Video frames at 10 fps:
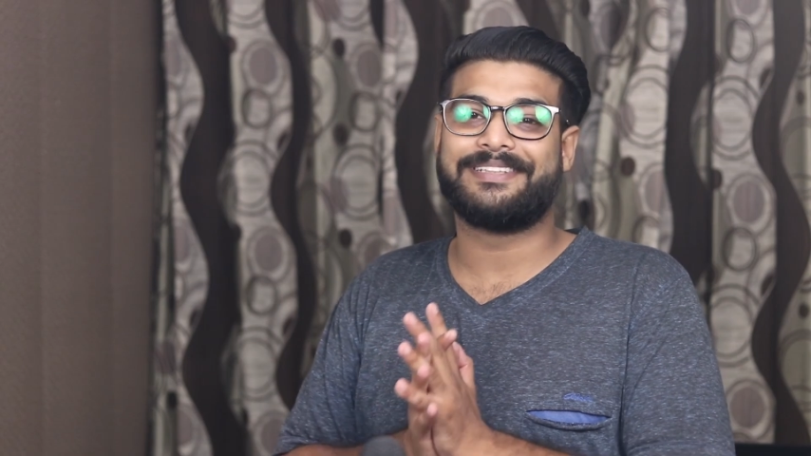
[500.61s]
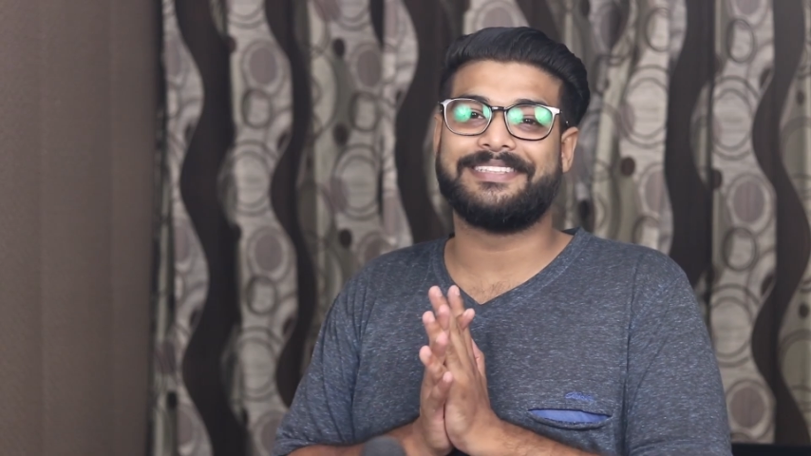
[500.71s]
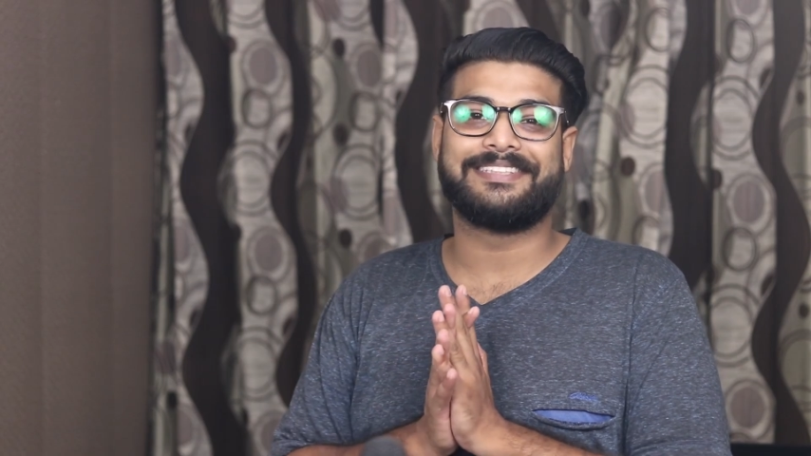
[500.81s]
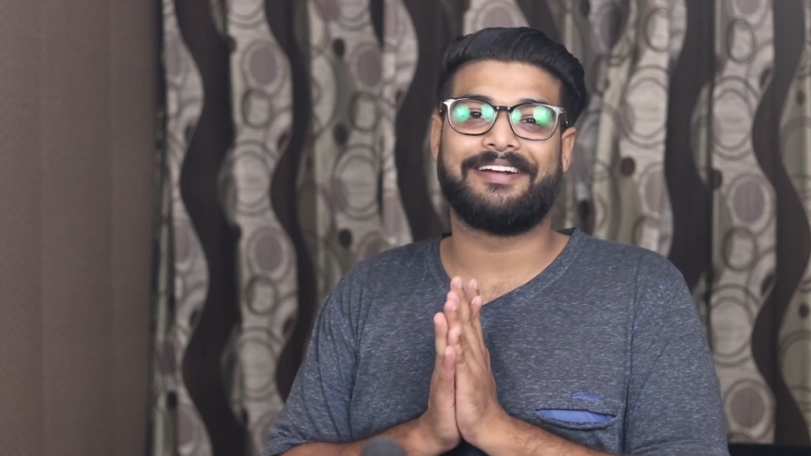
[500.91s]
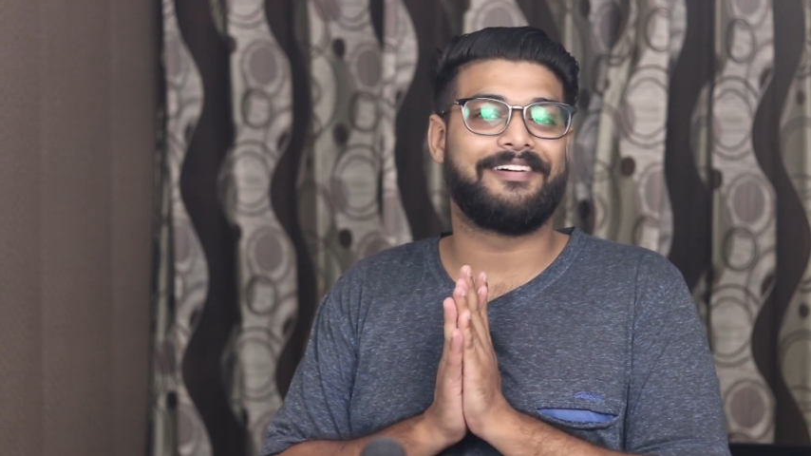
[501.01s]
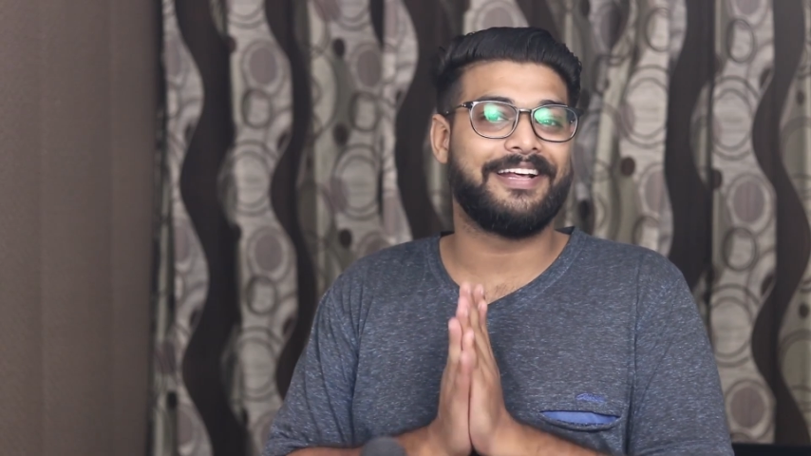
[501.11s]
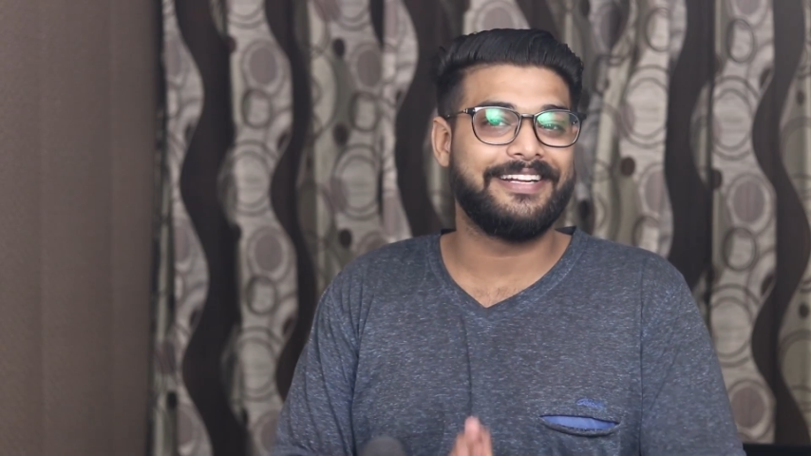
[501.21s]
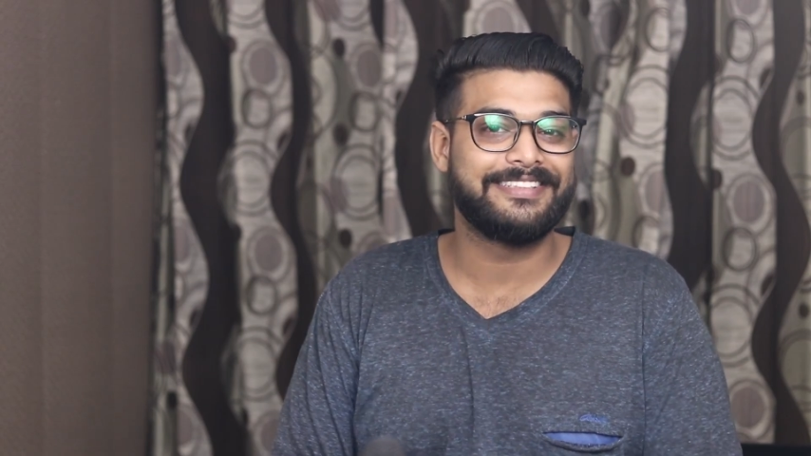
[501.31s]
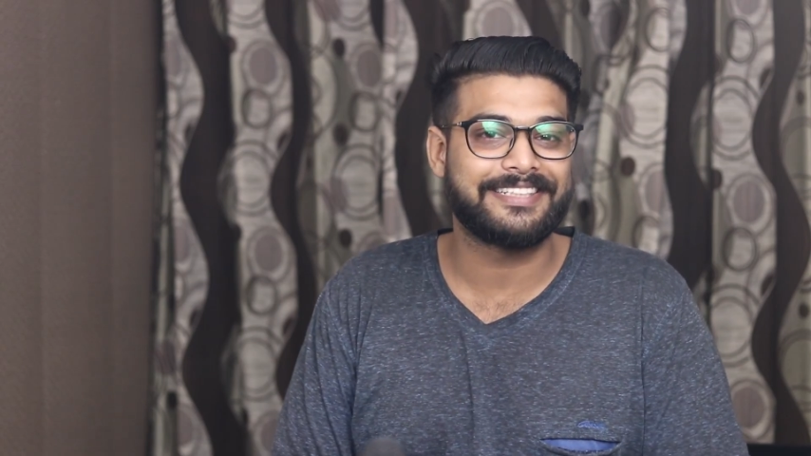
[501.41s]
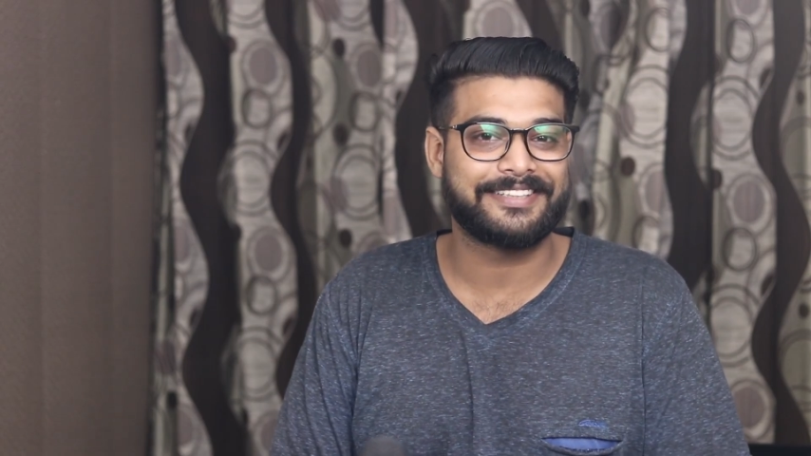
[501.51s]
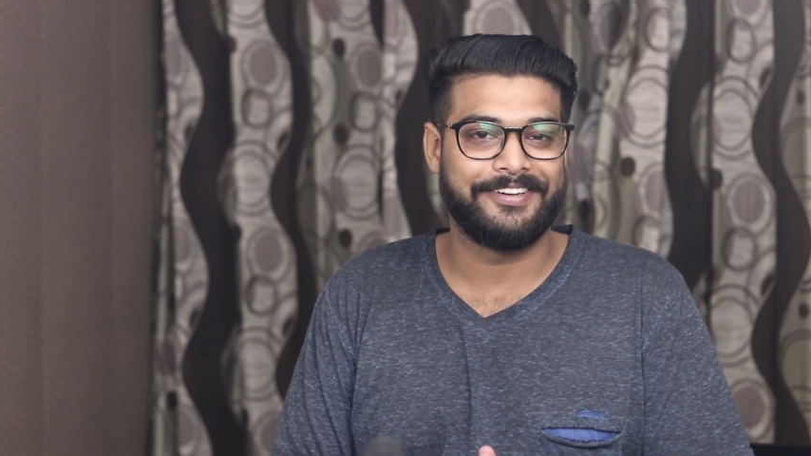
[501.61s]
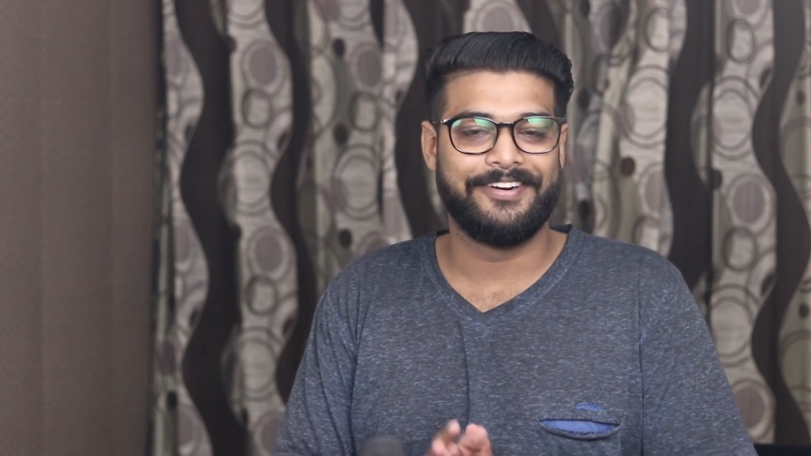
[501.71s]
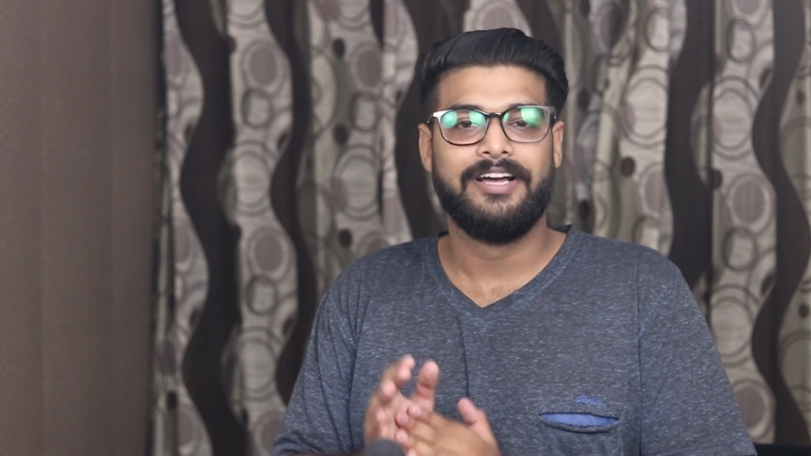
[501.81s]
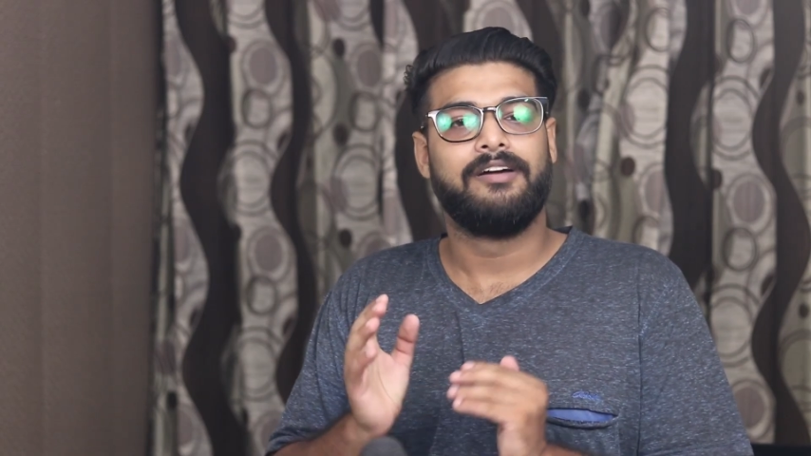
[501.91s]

बत्तीस हजार वाला ले सकते हो